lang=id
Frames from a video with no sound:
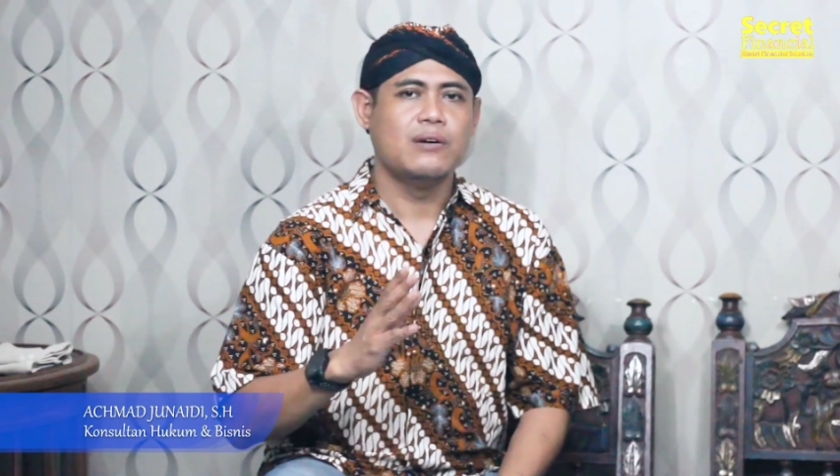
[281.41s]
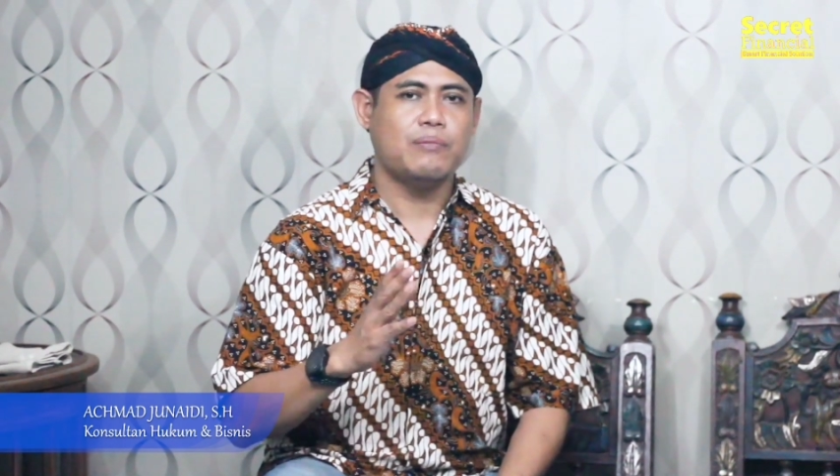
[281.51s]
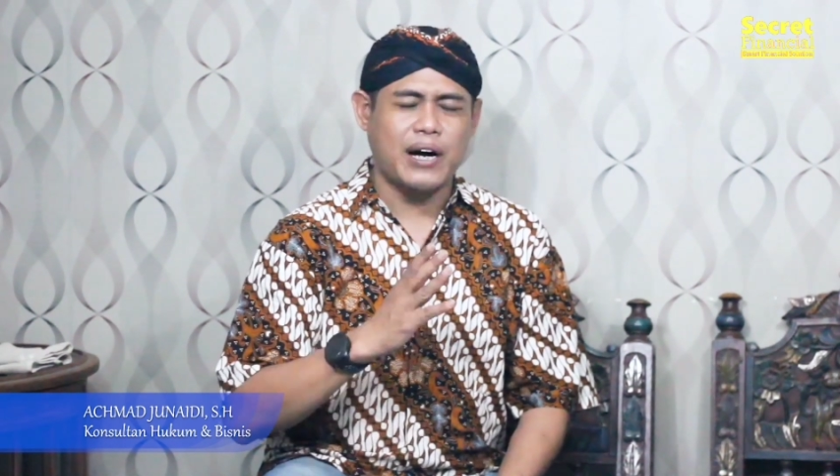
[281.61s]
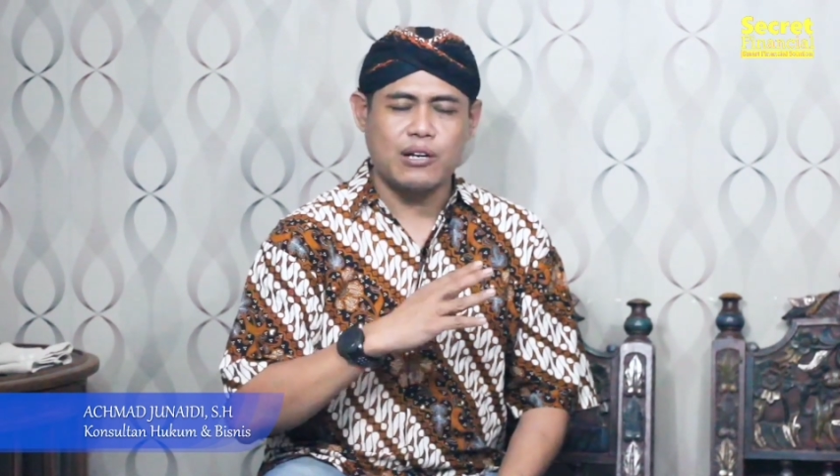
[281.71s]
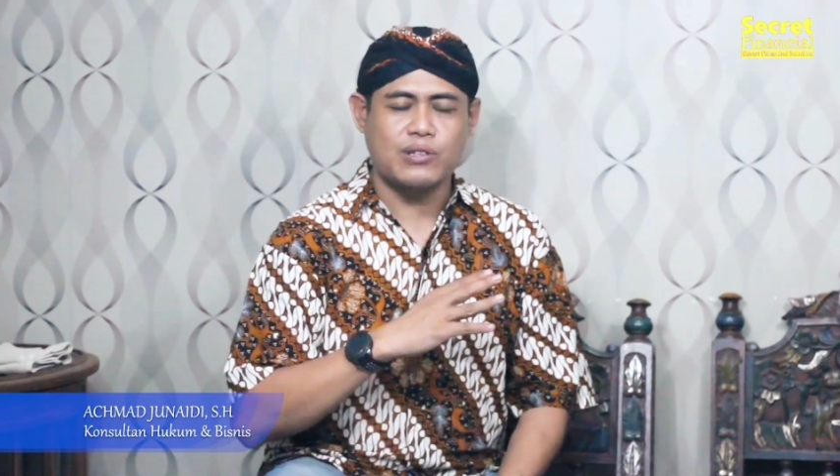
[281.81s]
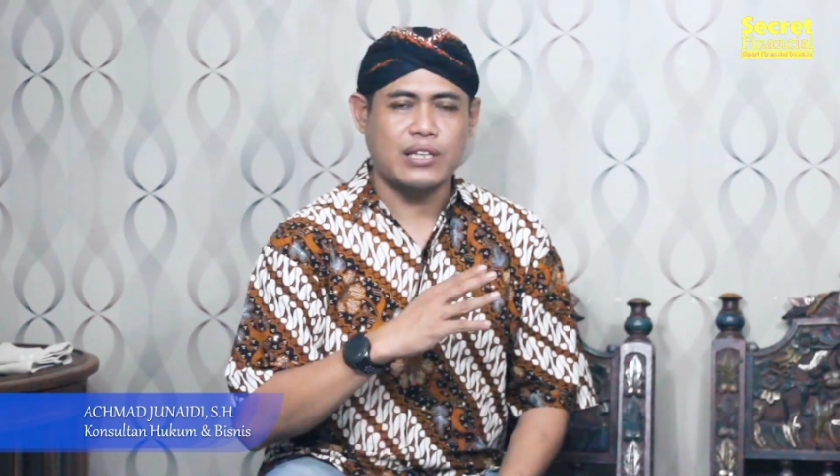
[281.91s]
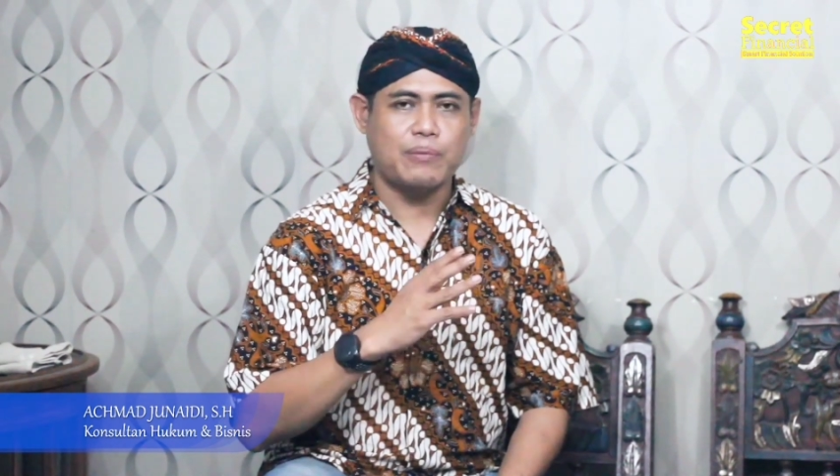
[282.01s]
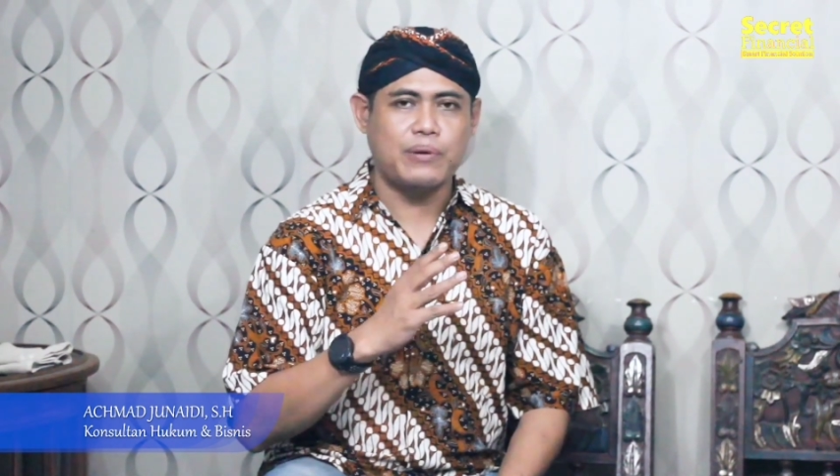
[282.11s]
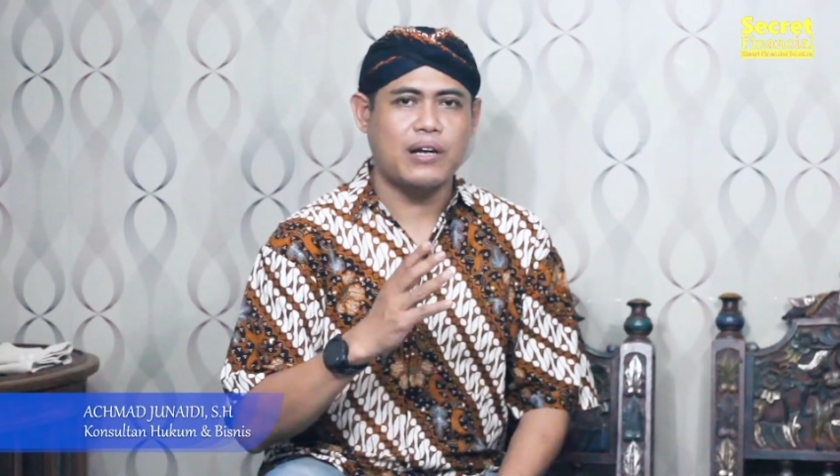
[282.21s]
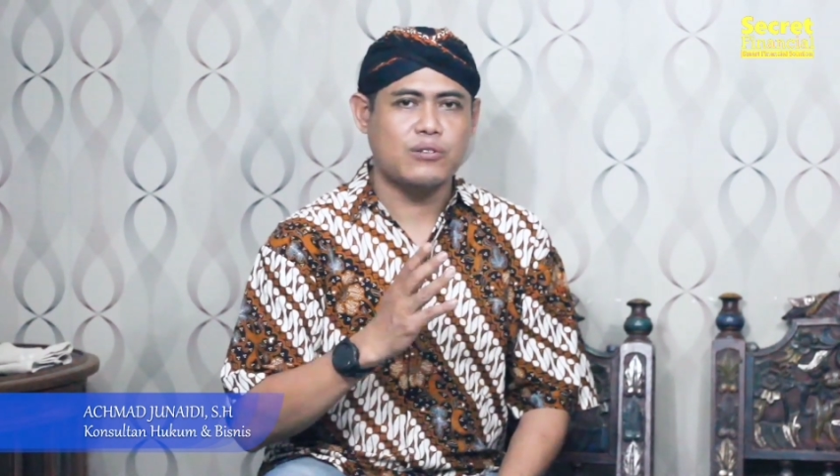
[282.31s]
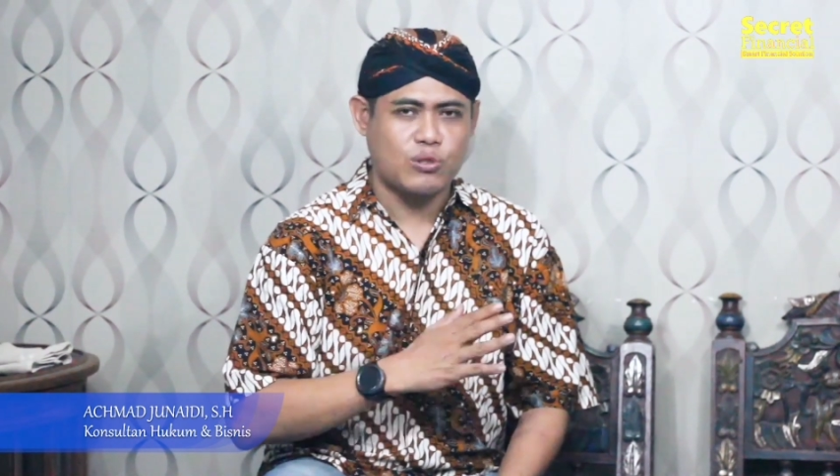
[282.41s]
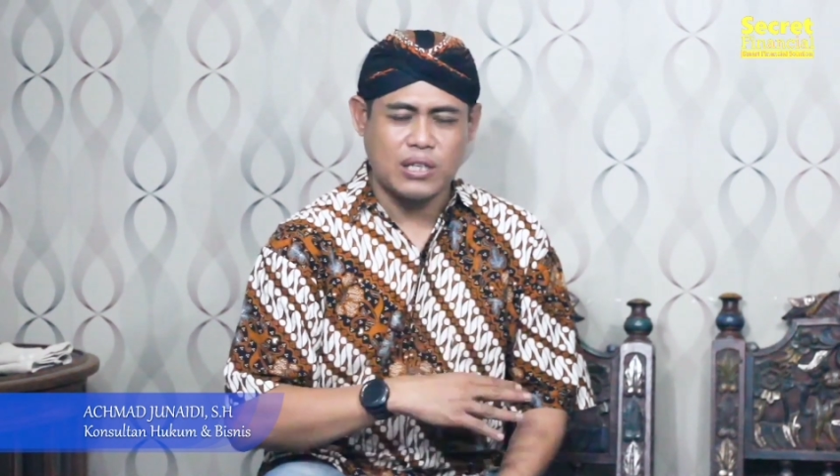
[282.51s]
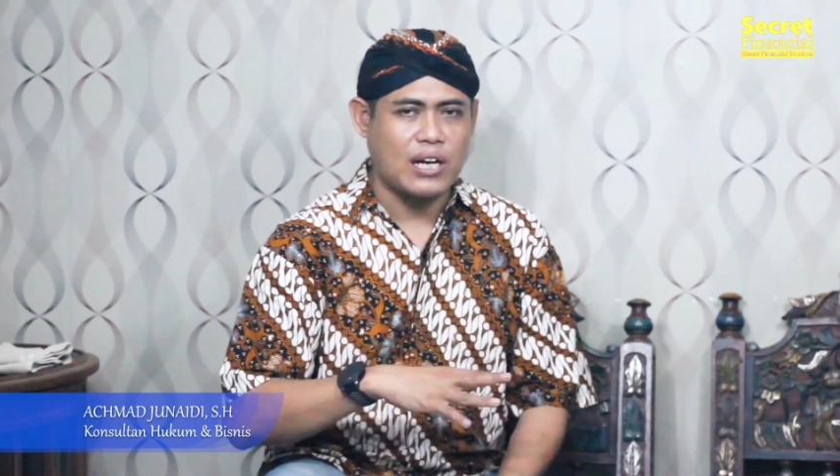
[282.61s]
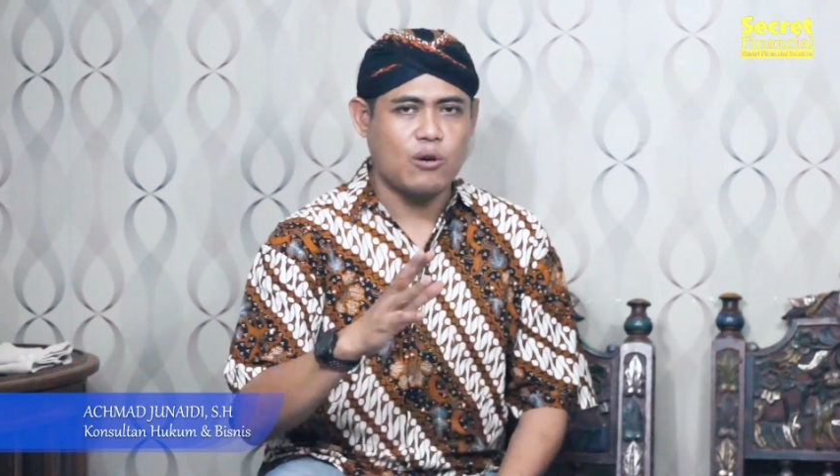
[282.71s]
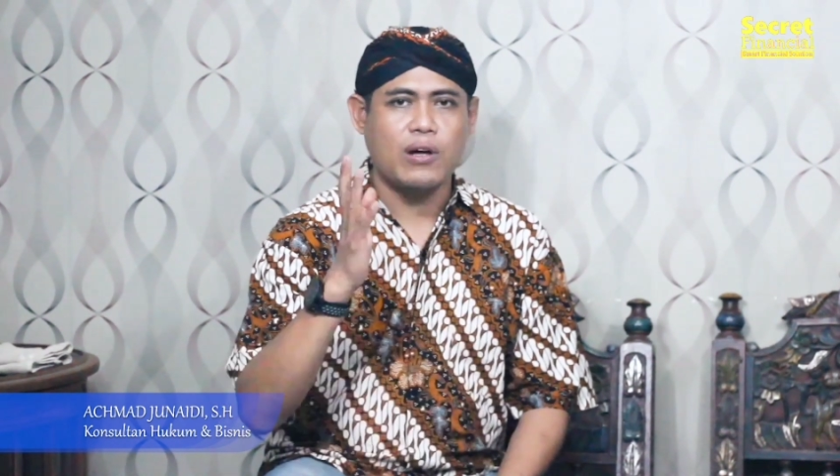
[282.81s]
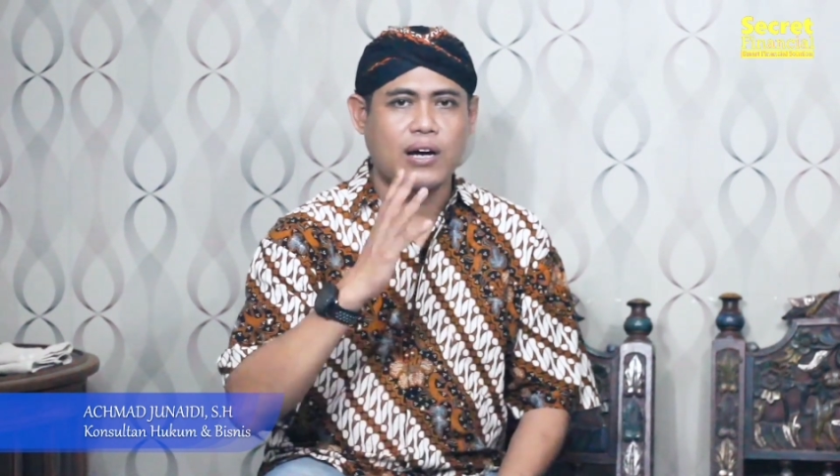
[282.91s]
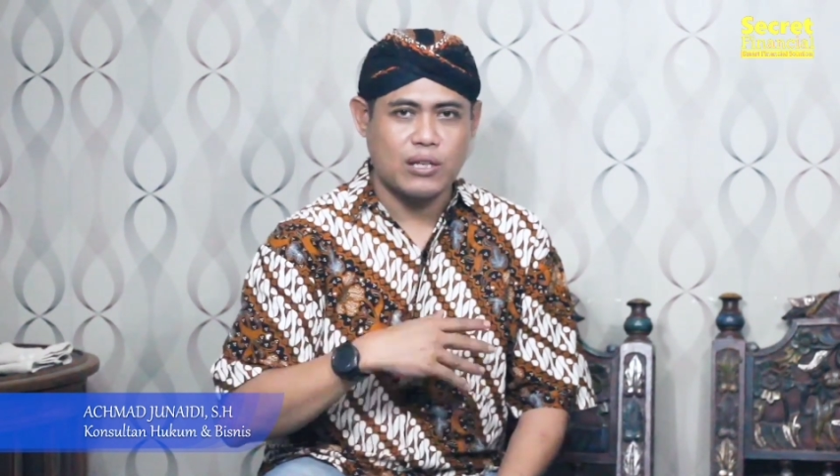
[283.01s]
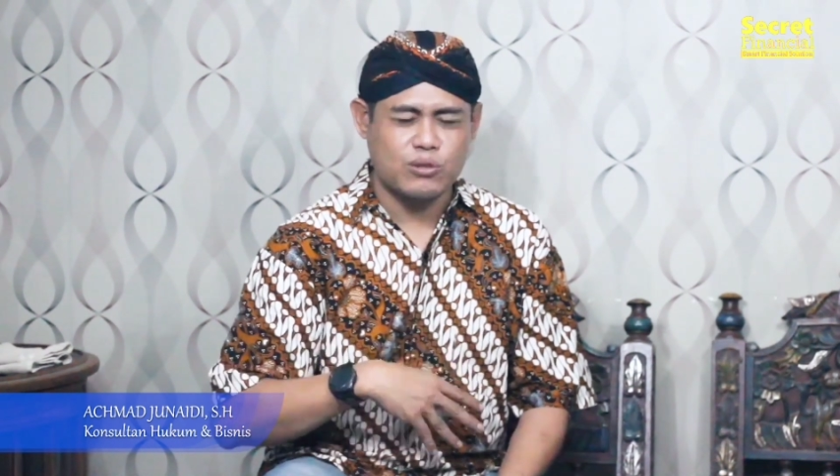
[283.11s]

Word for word: Bahkan sudah tak bilang, sudah tak keluarkan,